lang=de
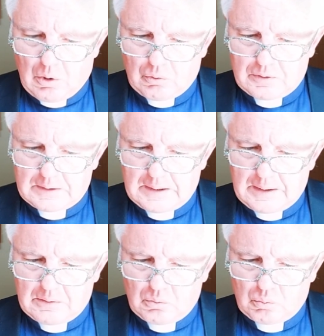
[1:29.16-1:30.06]

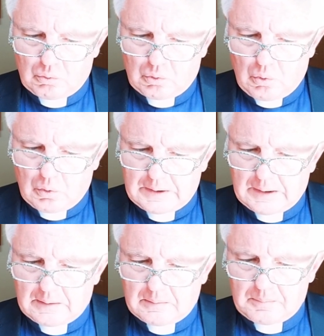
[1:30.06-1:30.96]
aussehen und doch
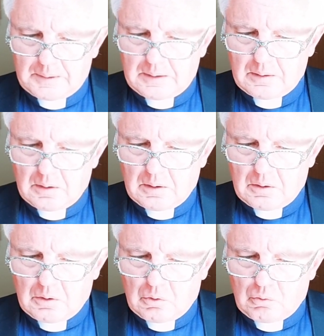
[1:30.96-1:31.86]
irgendwie
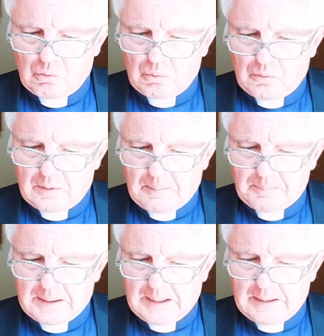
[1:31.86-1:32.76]

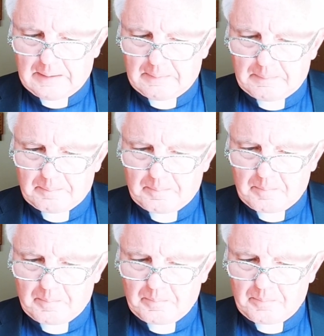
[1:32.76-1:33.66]
zusammenhängen
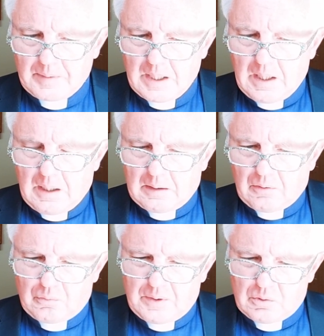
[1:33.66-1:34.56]

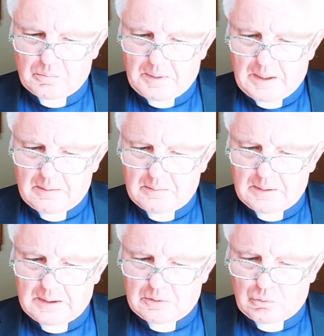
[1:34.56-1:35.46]
das Phänomen
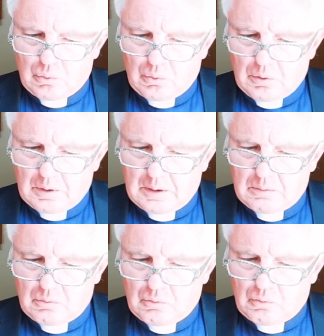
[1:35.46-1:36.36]
nicht
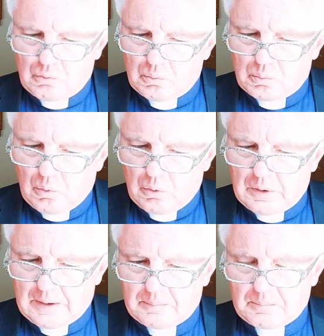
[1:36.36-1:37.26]
hören zu
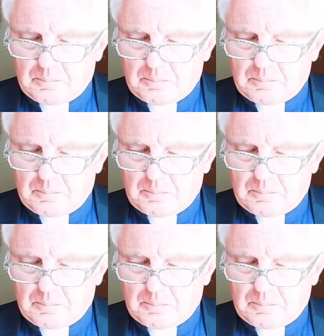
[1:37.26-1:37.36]
wollen